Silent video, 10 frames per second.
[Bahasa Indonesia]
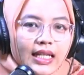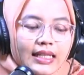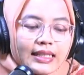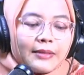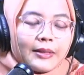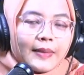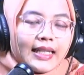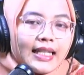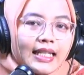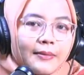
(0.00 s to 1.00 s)
Selamat
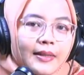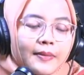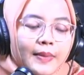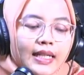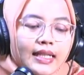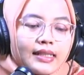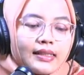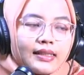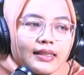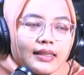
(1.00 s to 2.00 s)
pagi teman-teman.
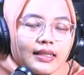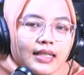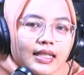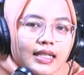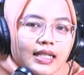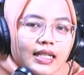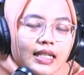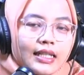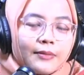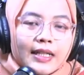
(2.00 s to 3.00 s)
Uh,
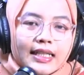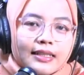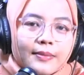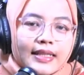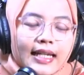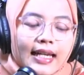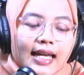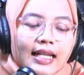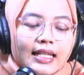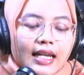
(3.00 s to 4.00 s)
ketemu lagi sama
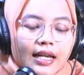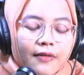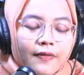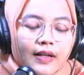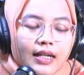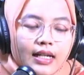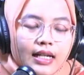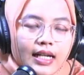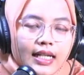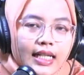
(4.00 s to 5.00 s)
saya Adev. Uh, eh,
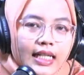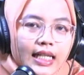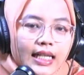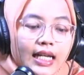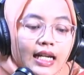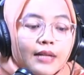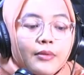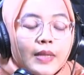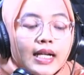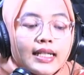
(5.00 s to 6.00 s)
kali ini kita akan
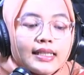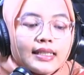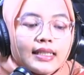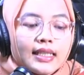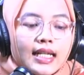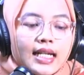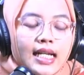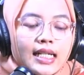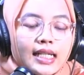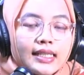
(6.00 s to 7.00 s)
membahas tentang
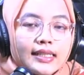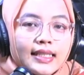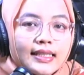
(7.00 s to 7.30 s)
analisis